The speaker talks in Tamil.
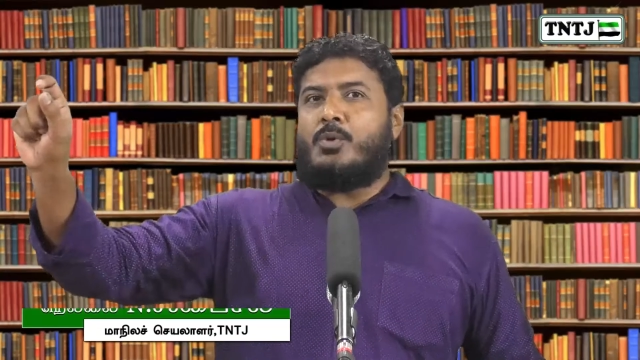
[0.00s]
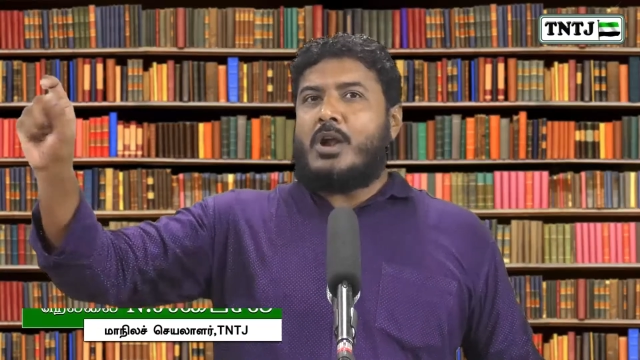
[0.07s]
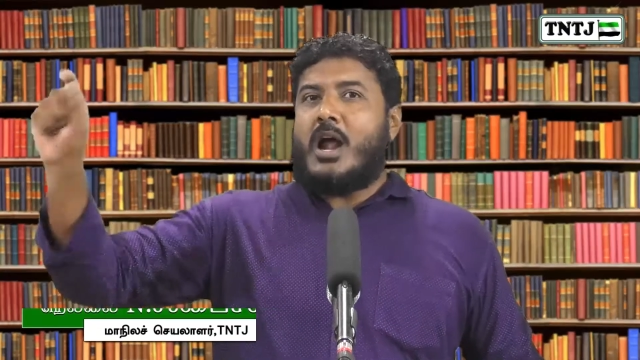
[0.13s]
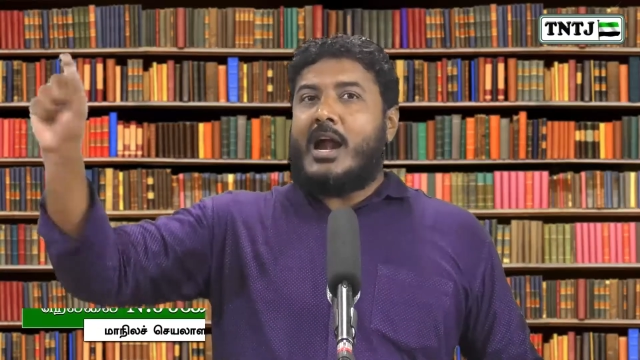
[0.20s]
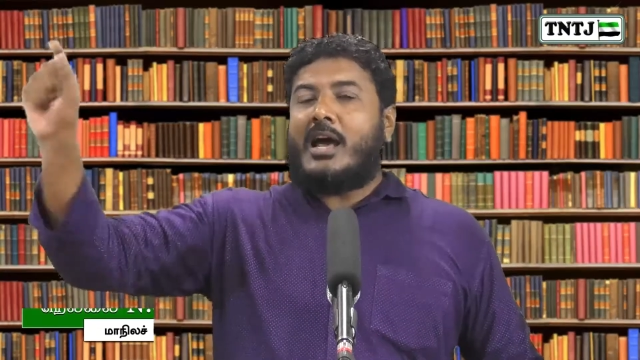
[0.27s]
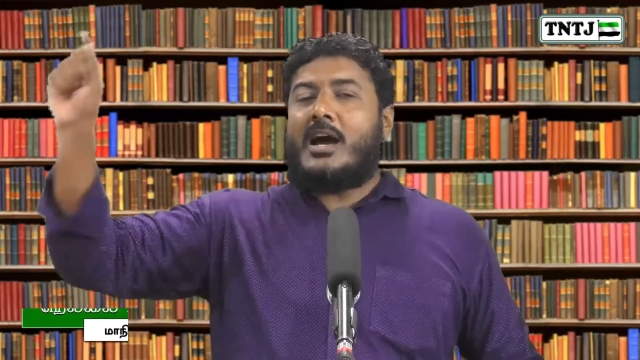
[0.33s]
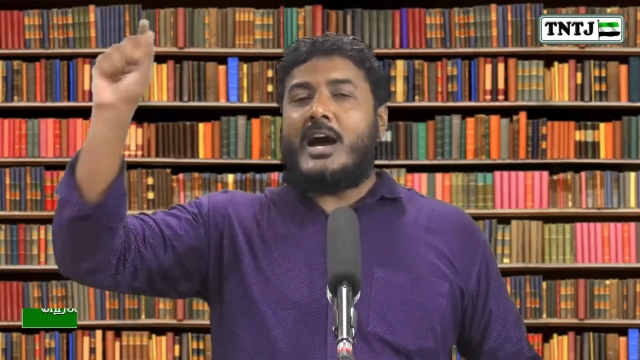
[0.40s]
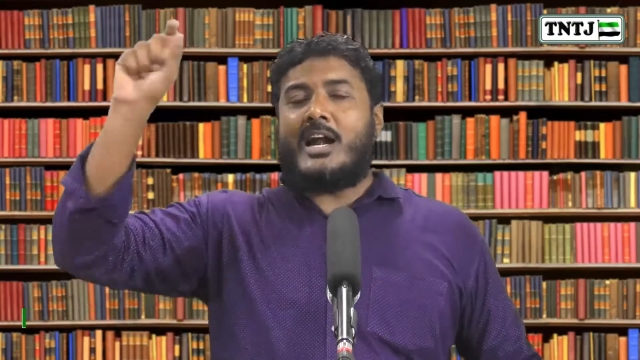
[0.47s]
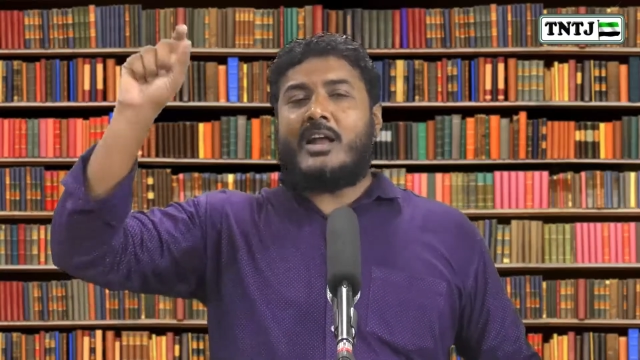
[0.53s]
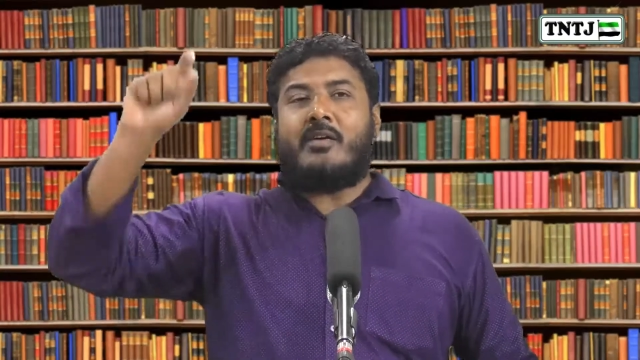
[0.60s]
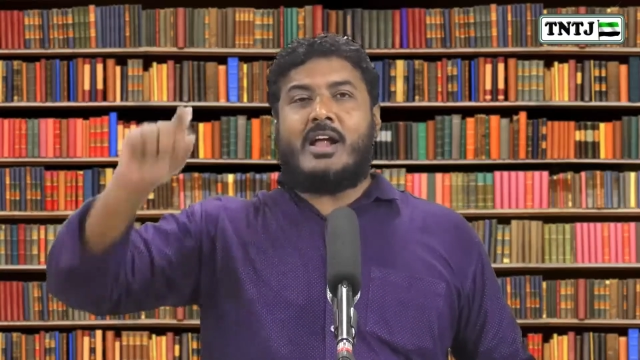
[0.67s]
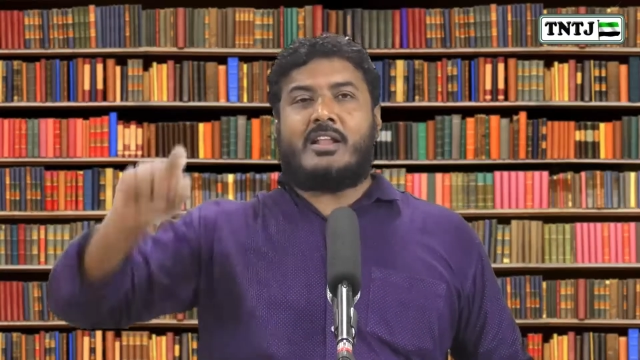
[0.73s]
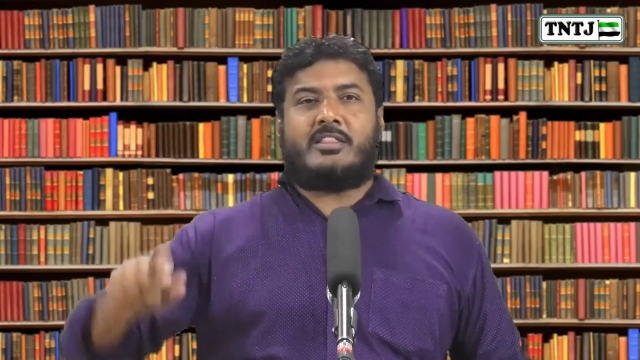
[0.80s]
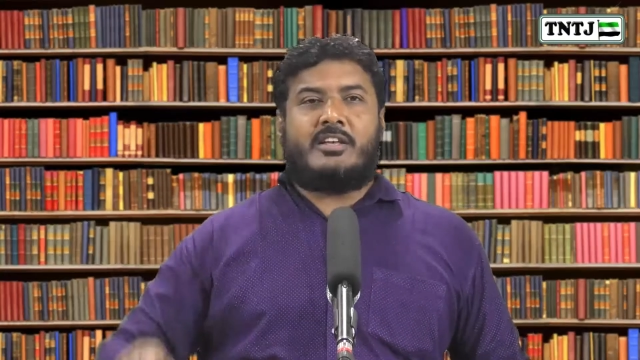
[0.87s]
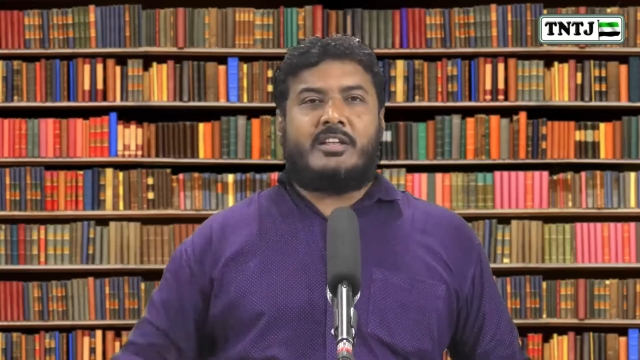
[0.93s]
போனால் அழகான
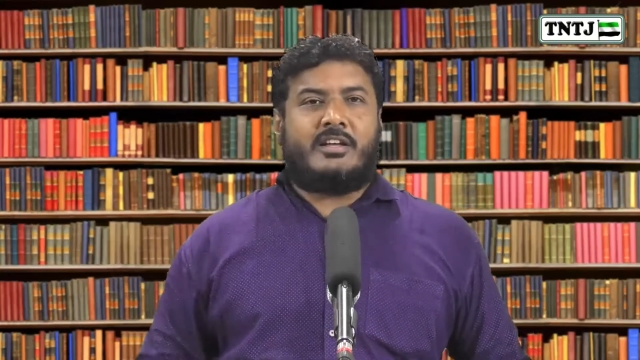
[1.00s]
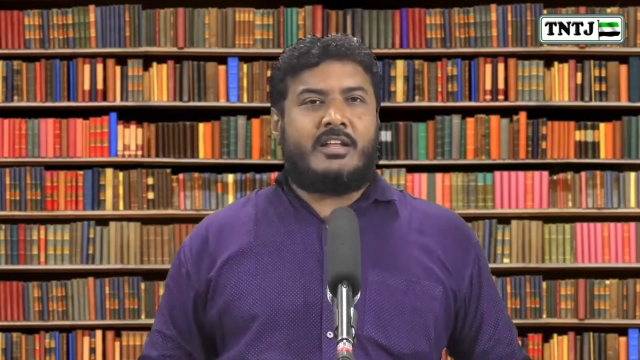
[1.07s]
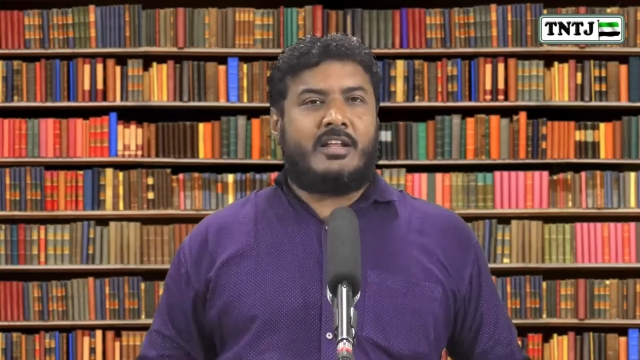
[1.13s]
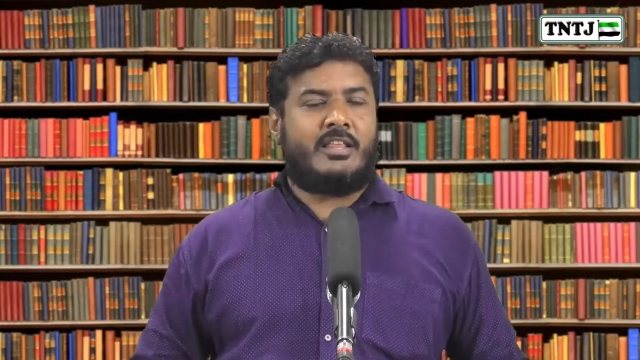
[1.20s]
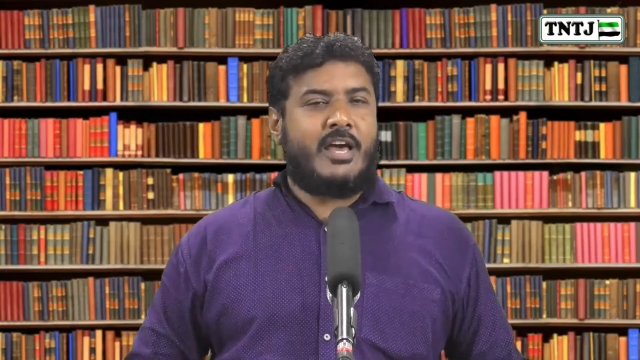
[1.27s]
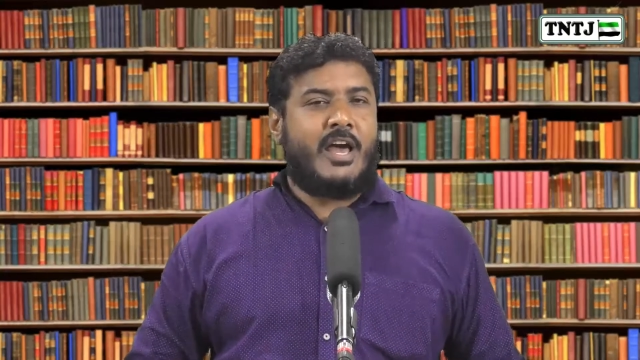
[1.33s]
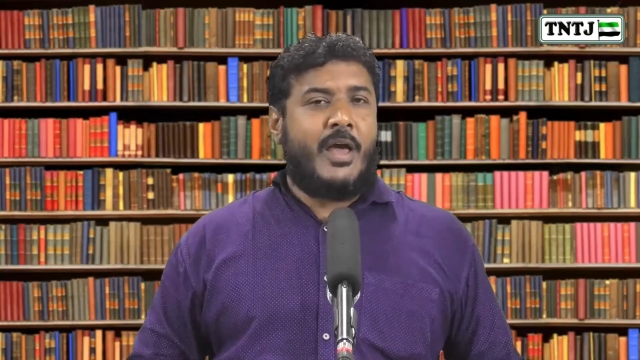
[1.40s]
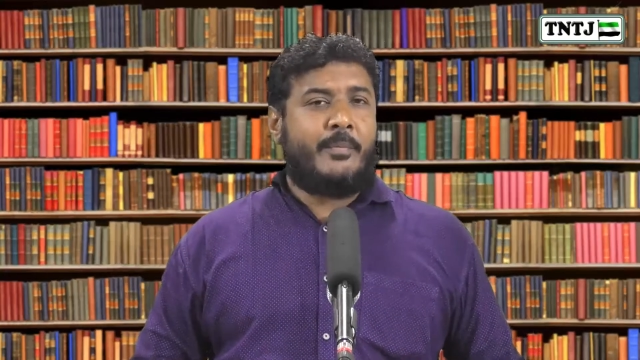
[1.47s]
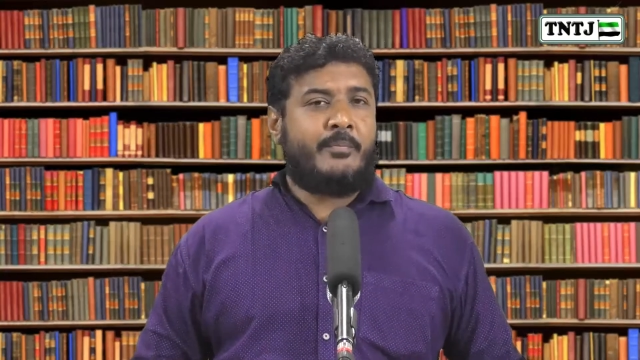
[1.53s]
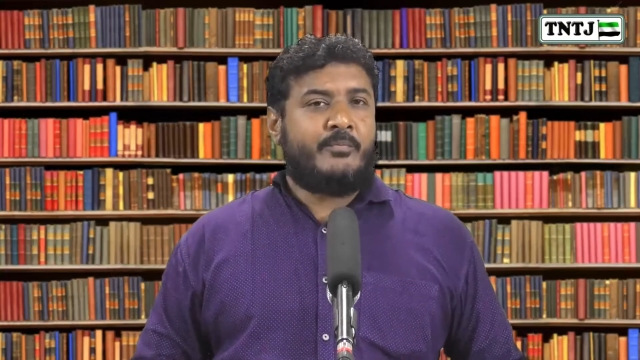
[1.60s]
வார்த்தை இருக்கிறது